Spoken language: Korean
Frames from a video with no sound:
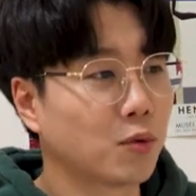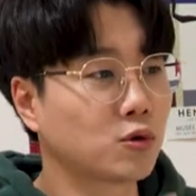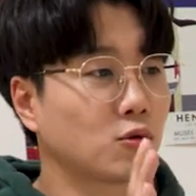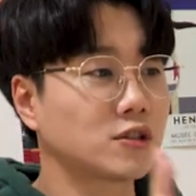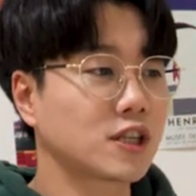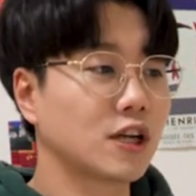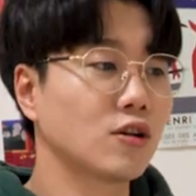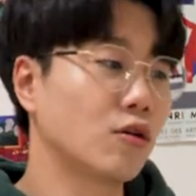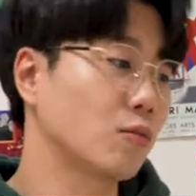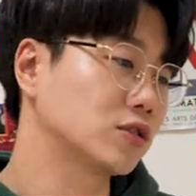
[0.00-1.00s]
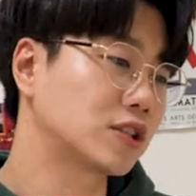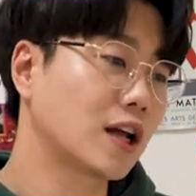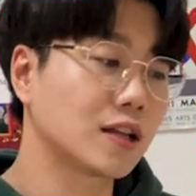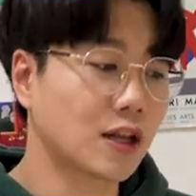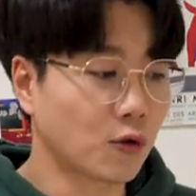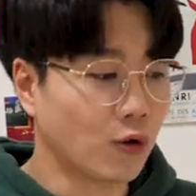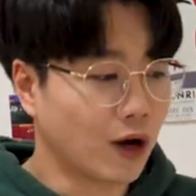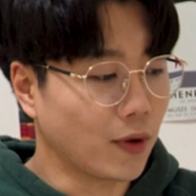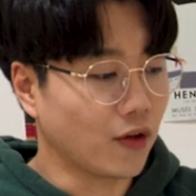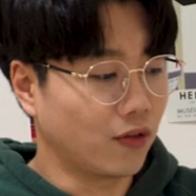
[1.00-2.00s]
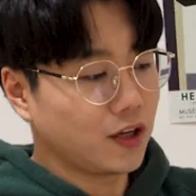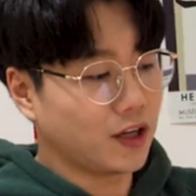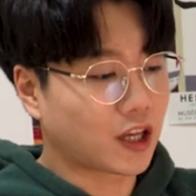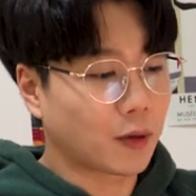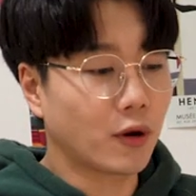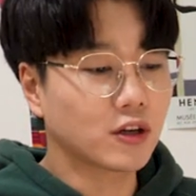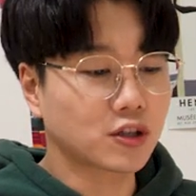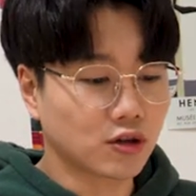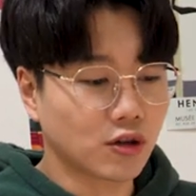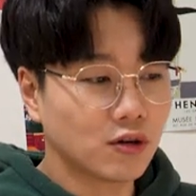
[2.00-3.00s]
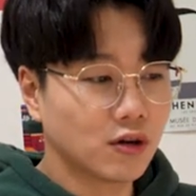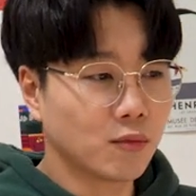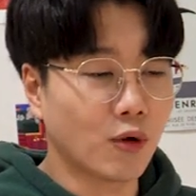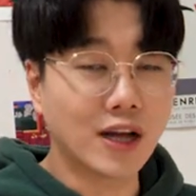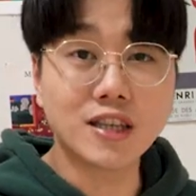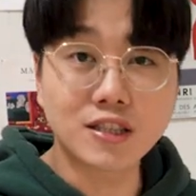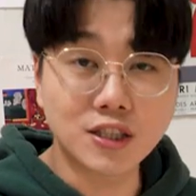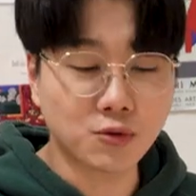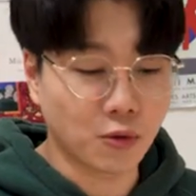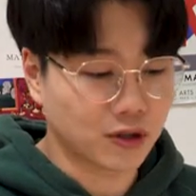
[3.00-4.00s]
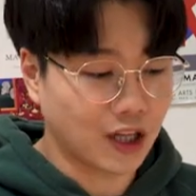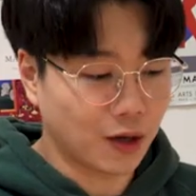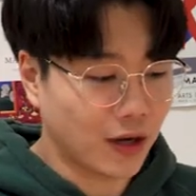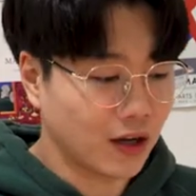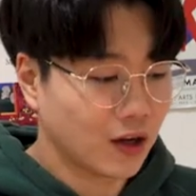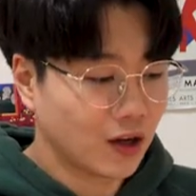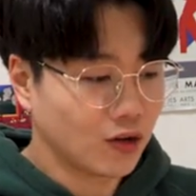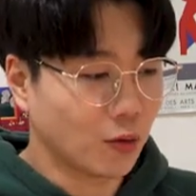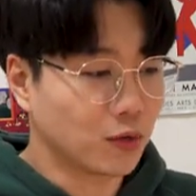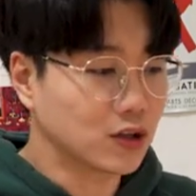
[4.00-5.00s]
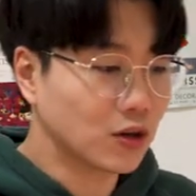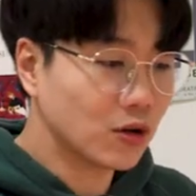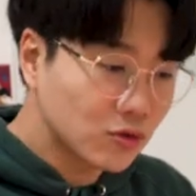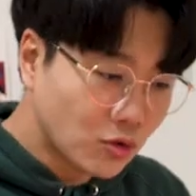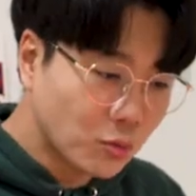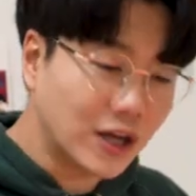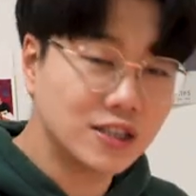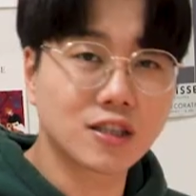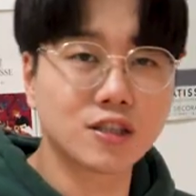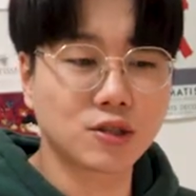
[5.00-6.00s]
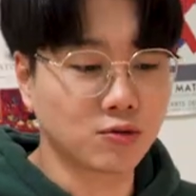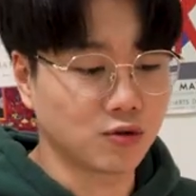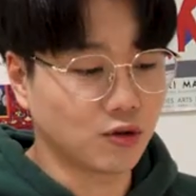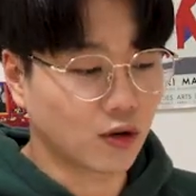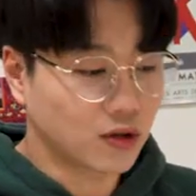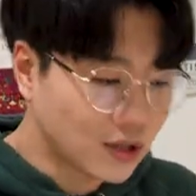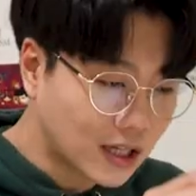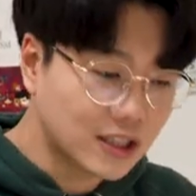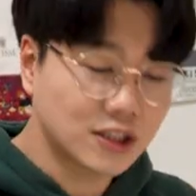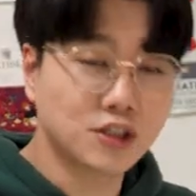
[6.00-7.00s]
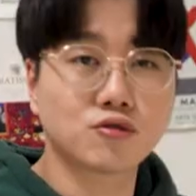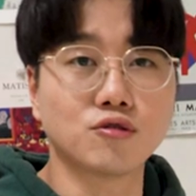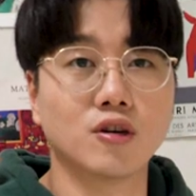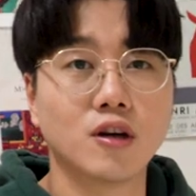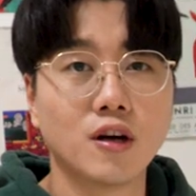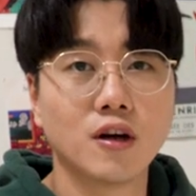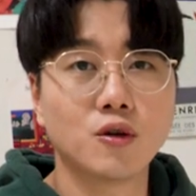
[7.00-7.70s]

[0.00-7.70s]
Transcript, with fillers: 보통 스캐너 뭐 스캔한다라고 하면 이렇게 펼쳐서 뭐 한 장 찍고 그 다음에 넘겨서 또 뭐 한 장 찍고 넘겨서 한 장 찍고